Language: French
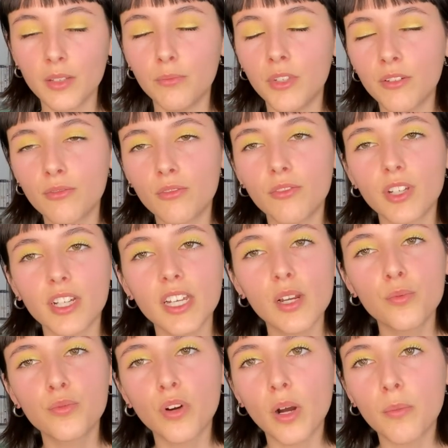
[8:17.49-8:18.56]
Mais vous le verrez,
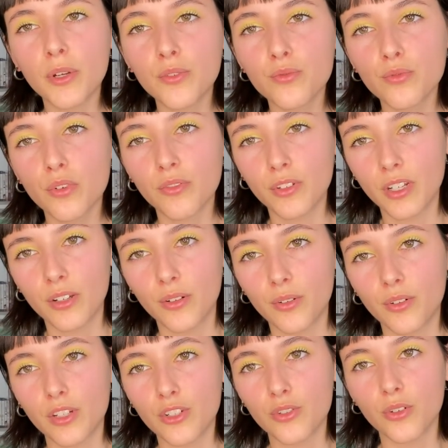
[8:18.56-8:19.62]
elle ne pourra pas toujours faire
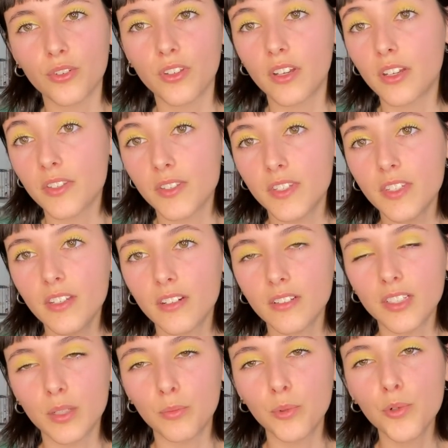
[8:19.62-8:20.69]
euh, les choses ainsi. Hein.
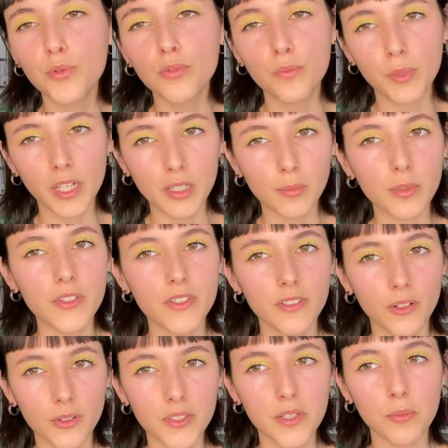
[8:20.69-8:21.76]
Il y a beaucoup de péripéties
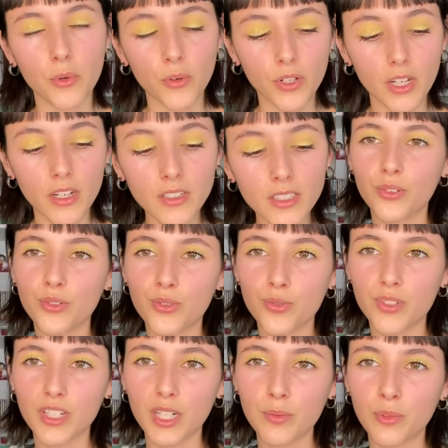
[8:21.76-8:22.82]
dans ces mangas. Euh, je
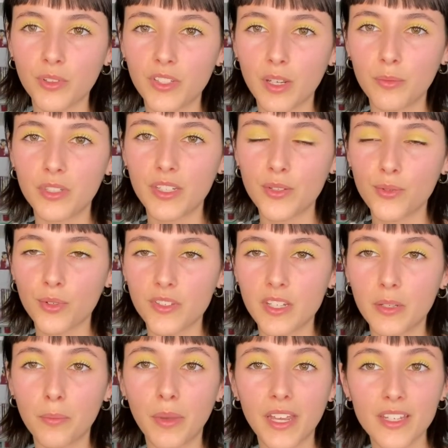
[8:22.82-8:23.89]
dirais pour terminer sur
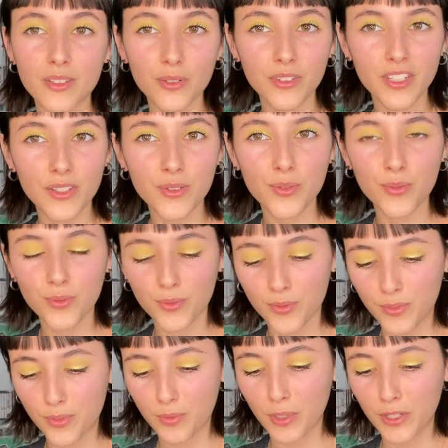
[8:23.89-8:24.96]
cette présentation
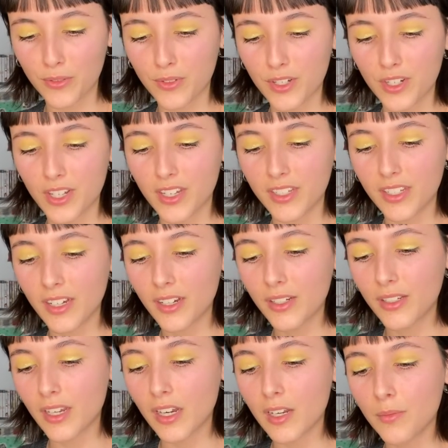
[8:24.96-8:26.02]
du personnage d'Anya
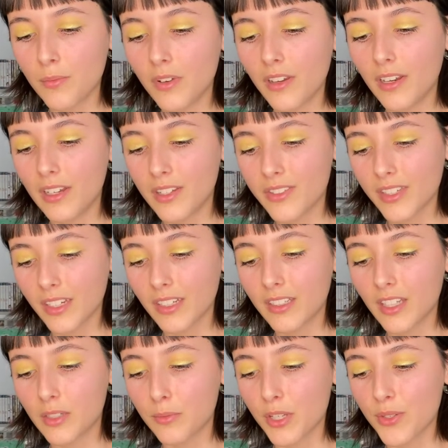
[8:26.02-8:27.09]
qu'elle aime les séries
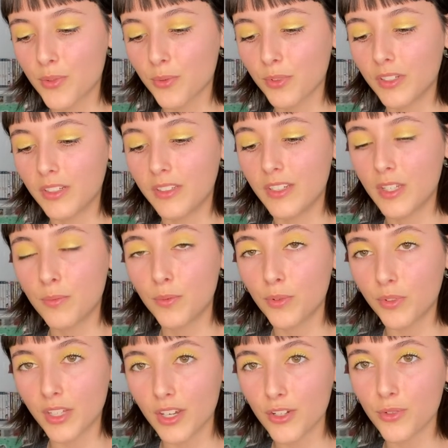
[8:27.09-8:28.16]
d'animation et
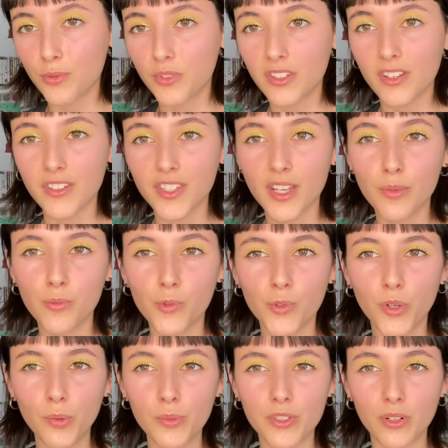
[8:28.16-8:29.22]
d'espionnage. Donc c'est assez
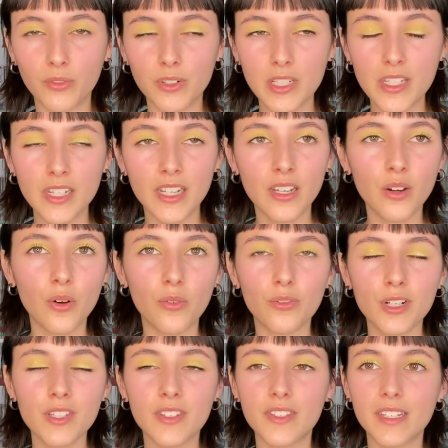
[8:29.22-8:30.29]
amusant parce qu'en fait, on
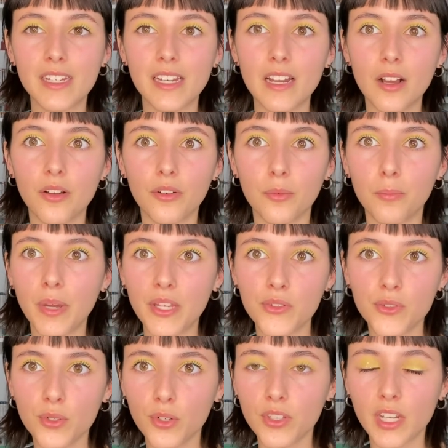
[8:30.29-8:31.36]
voit que c'est ce qui la
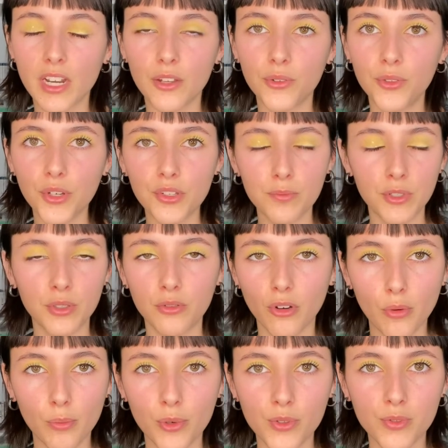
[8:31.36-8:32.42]
passionne. Elle adore se mettre
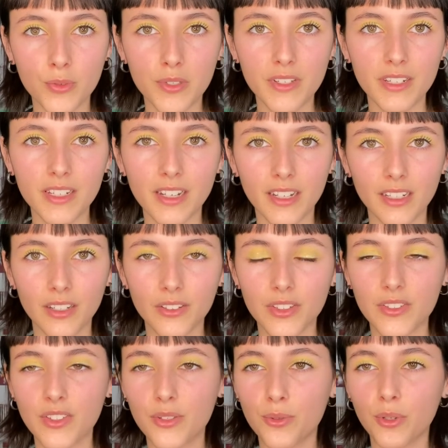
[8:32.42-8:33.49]
devant le poste de télé et regarder
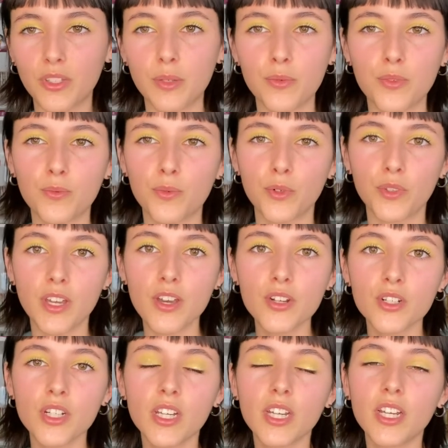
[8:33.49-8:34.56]
ses histoires
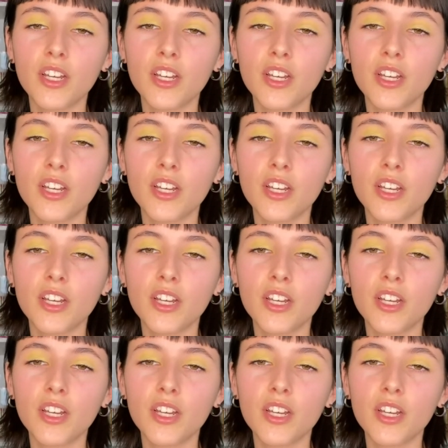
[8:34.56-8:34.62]
d'espionnage.